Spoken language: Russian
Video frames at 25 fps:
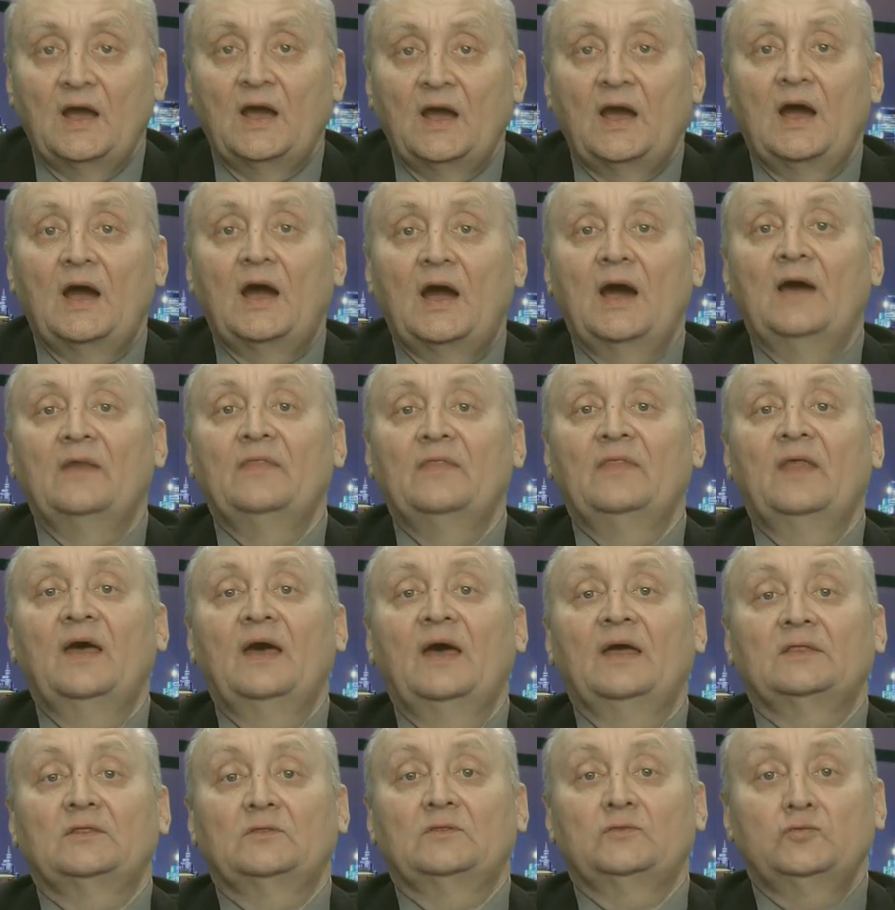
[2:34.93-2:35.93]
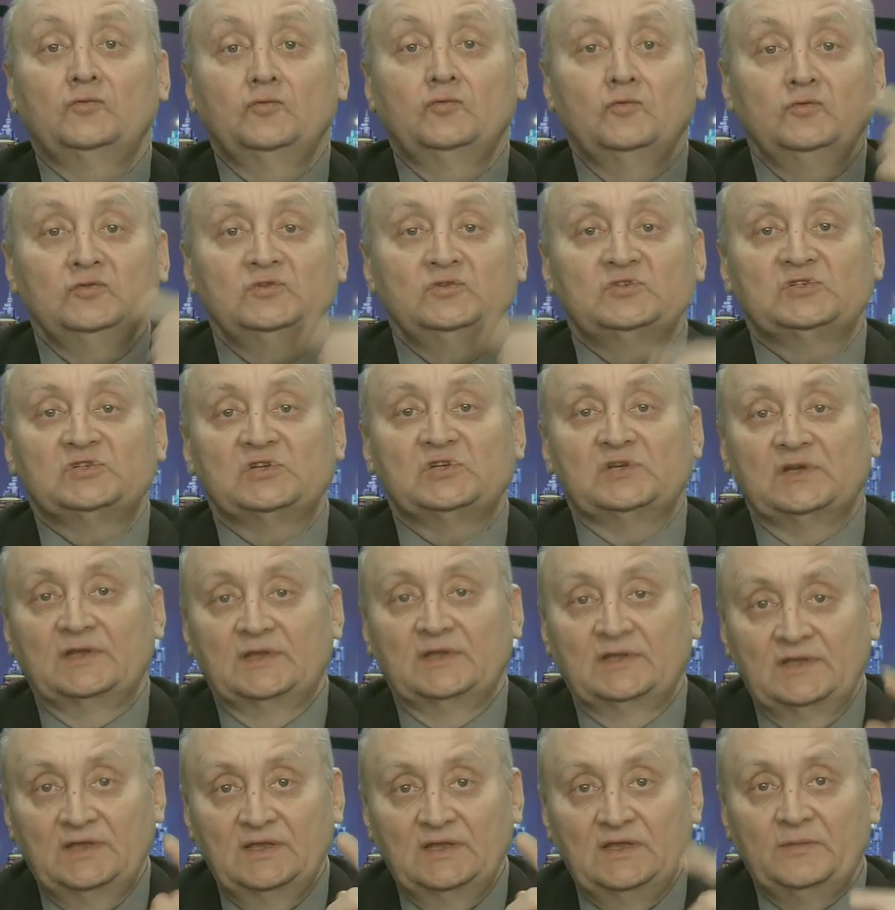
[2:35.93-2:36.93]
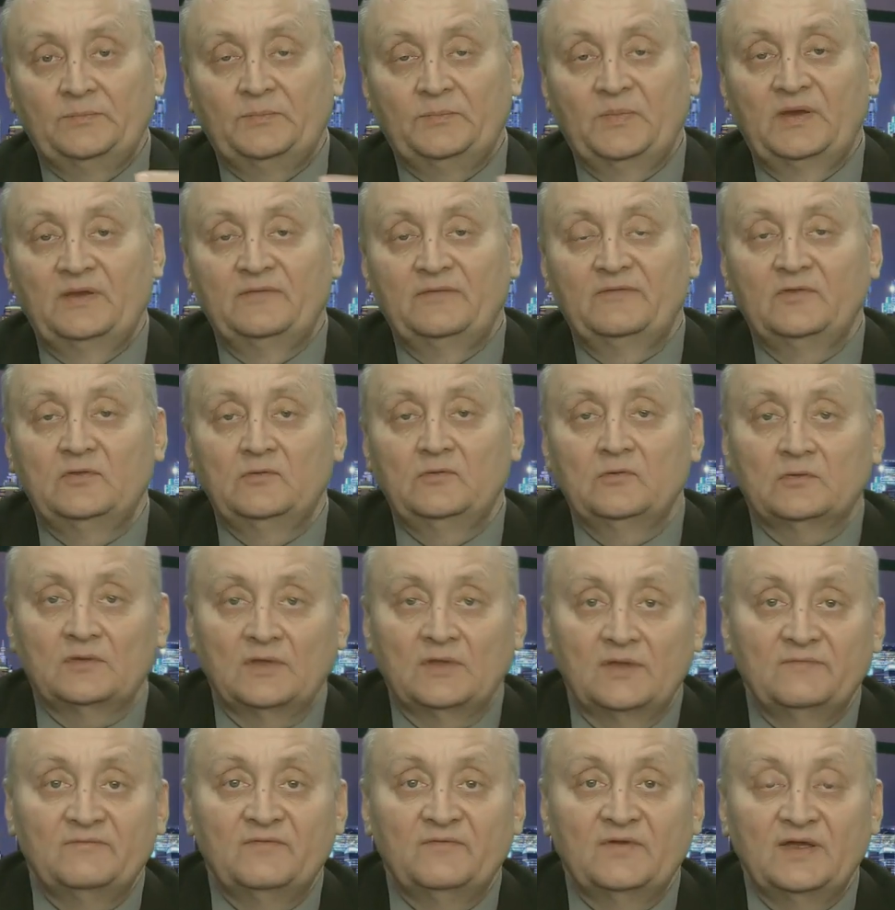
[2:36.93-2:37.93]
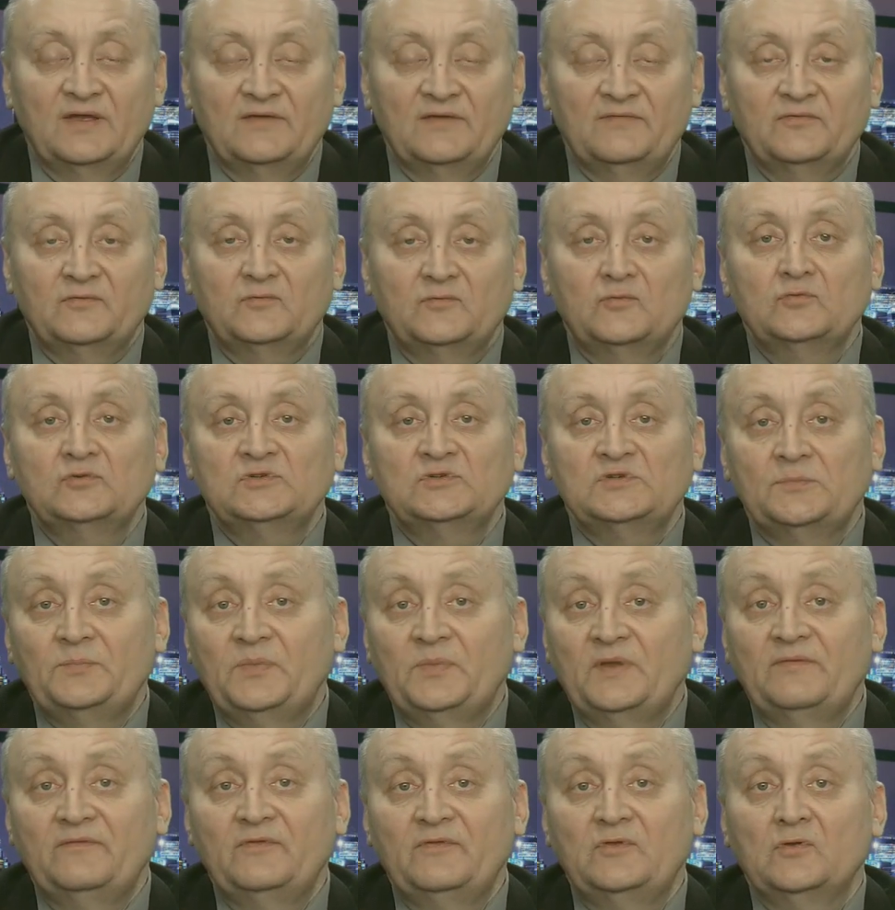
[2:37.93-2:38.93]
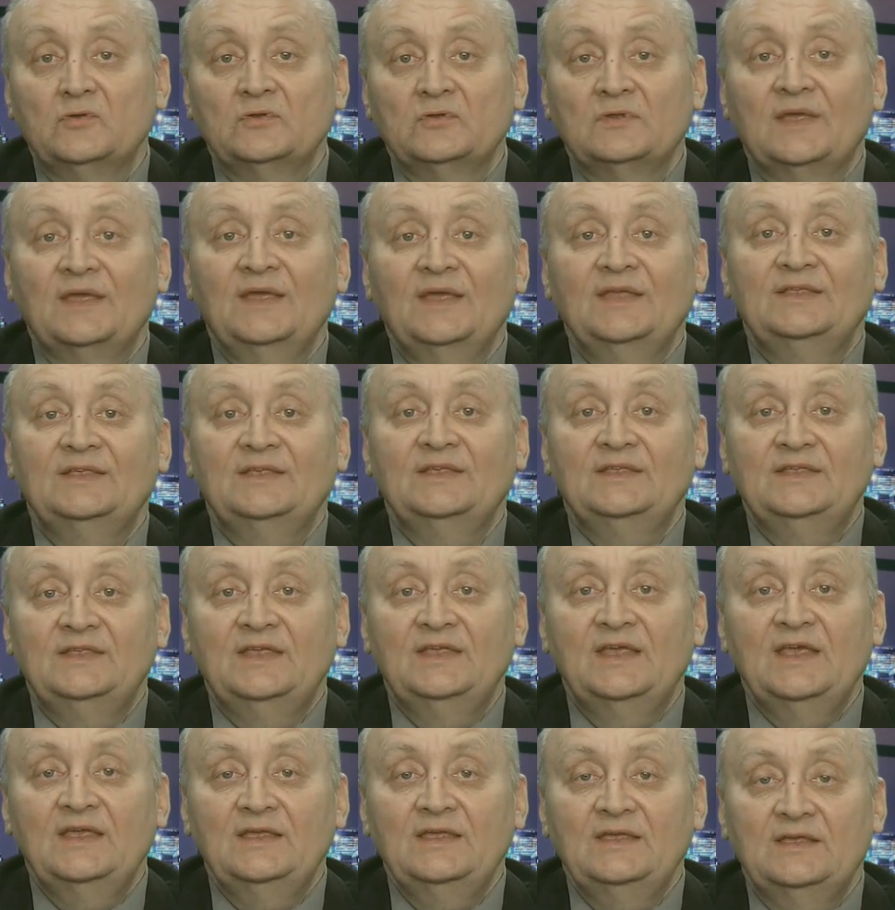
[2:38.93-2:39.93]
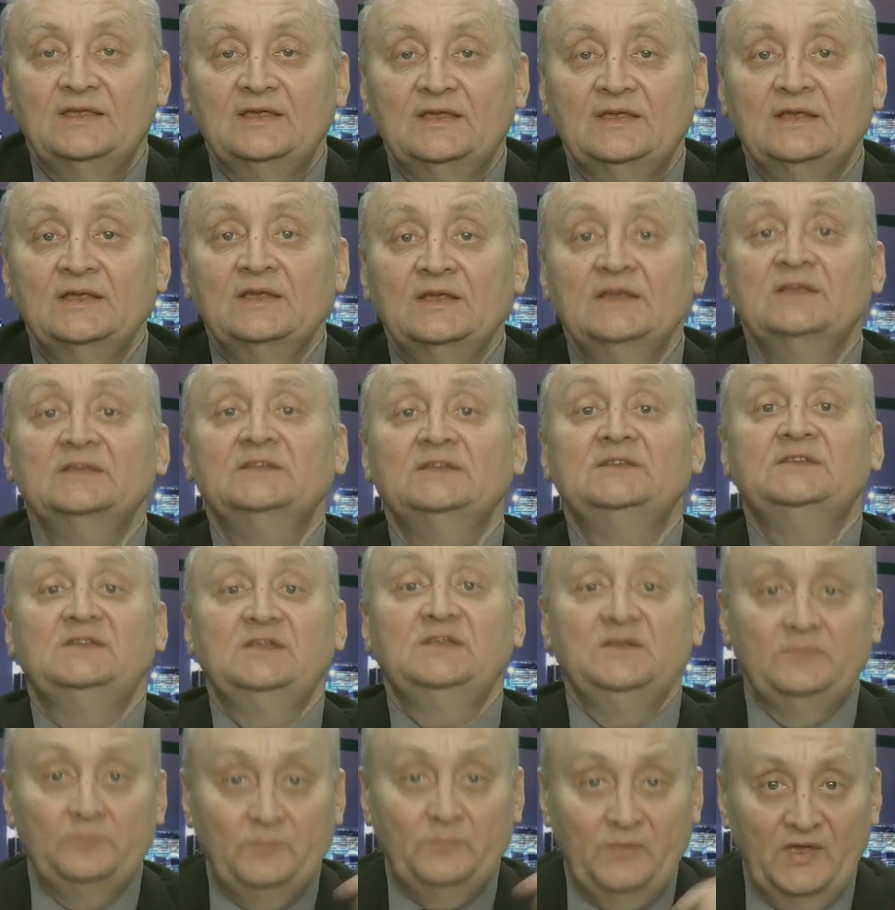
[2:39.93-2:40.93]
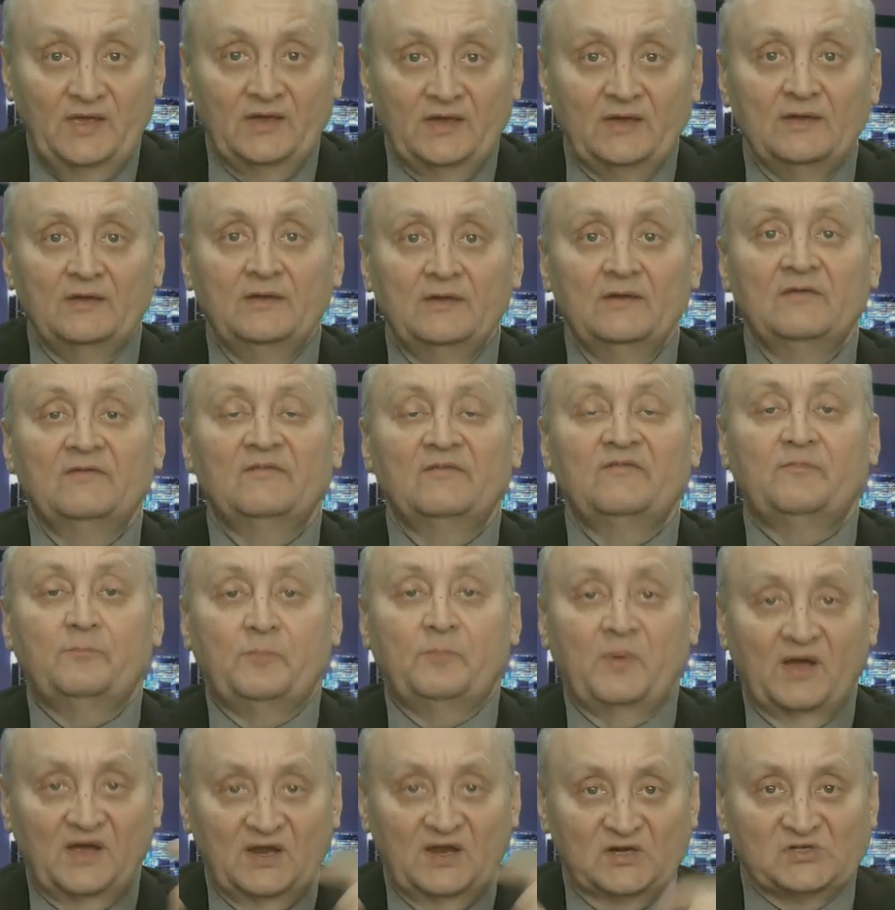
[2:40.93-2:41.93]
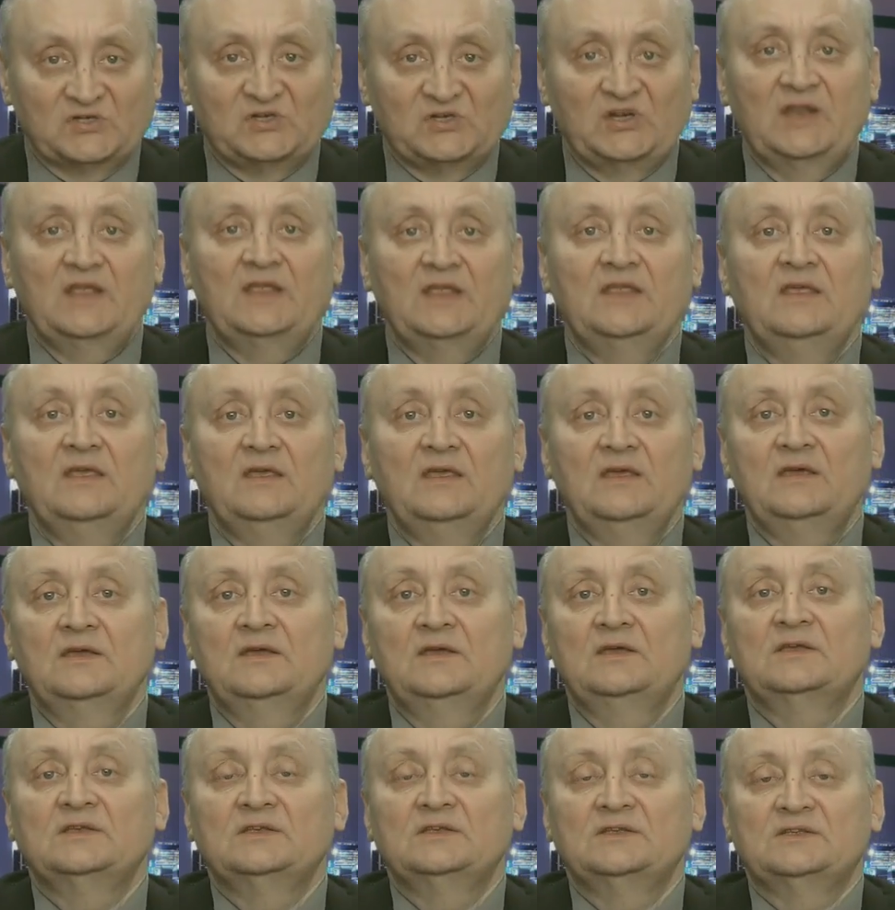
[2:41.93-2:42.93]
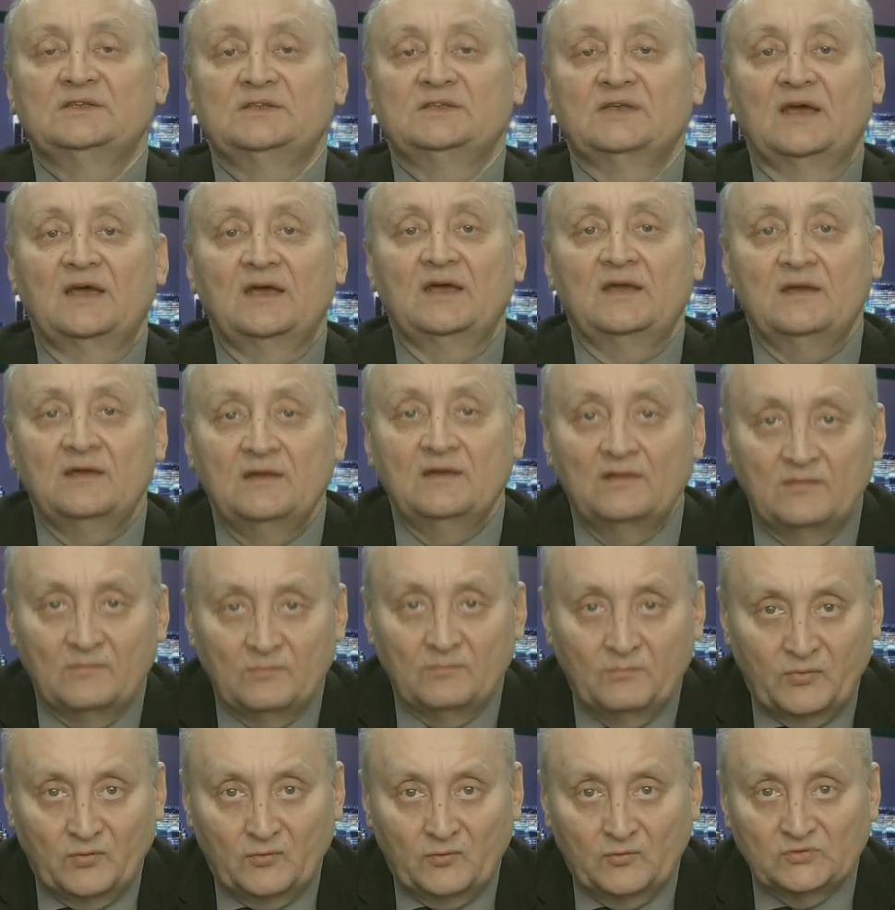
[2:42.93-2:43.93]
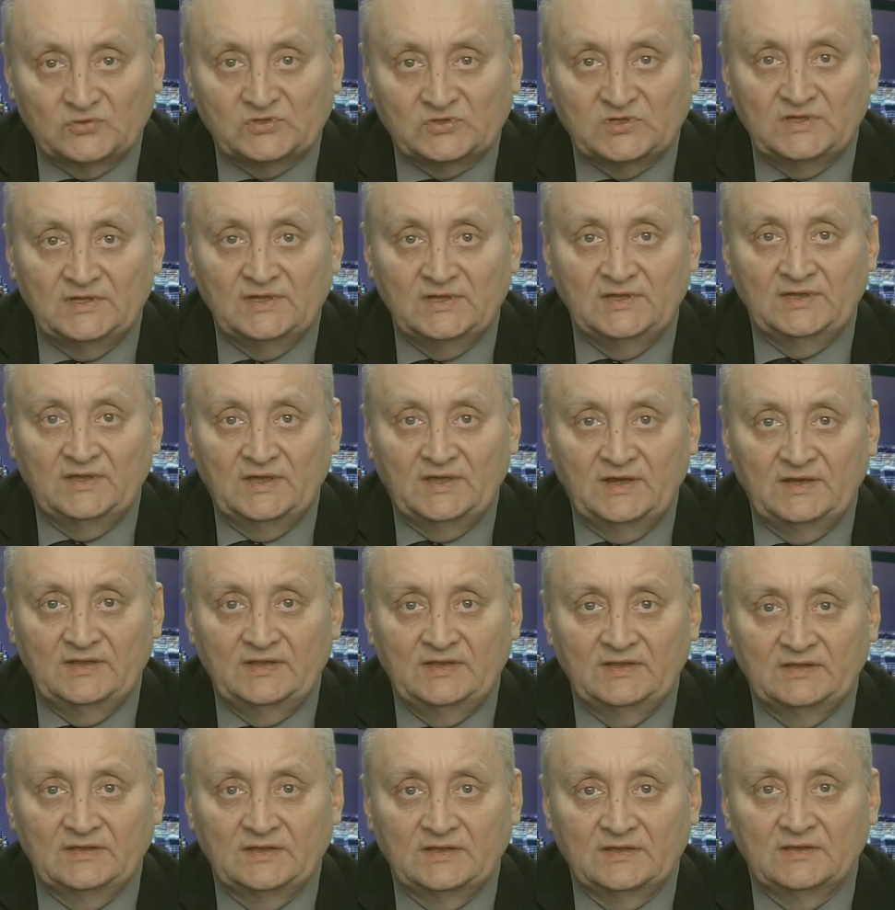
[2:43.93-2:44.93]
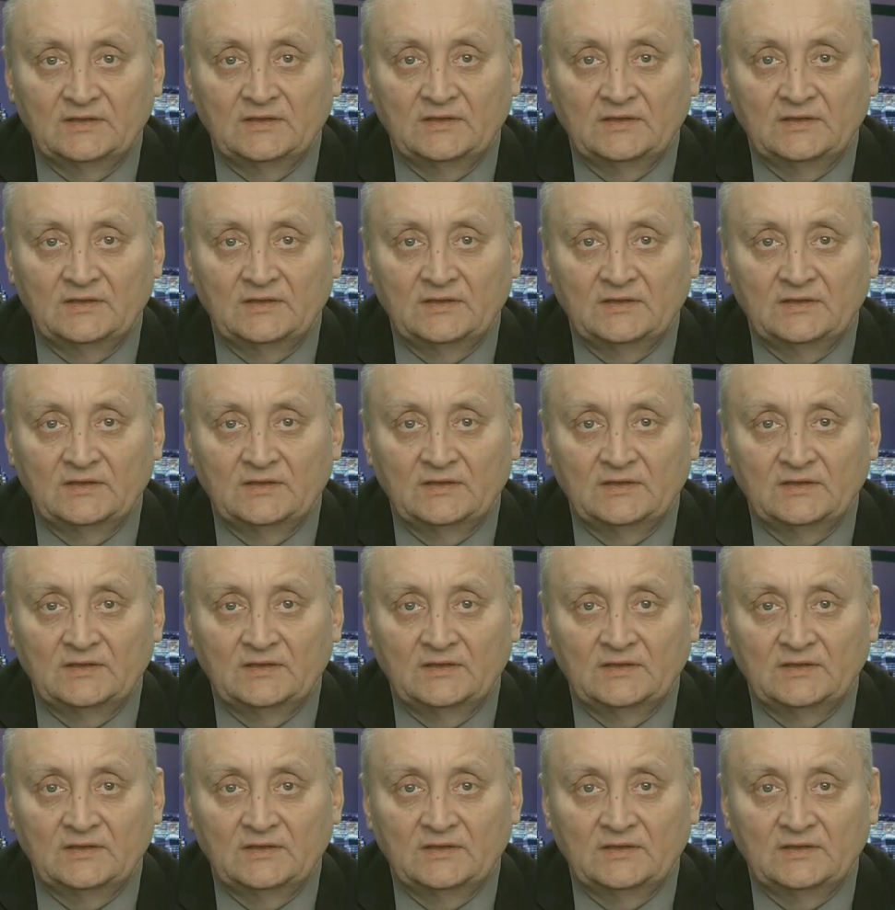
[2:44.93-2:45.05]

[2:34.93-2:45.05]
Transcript: она тут же их переведет, МВФ тут же переведет эти деньги себе в погашение за прошлые кредиты.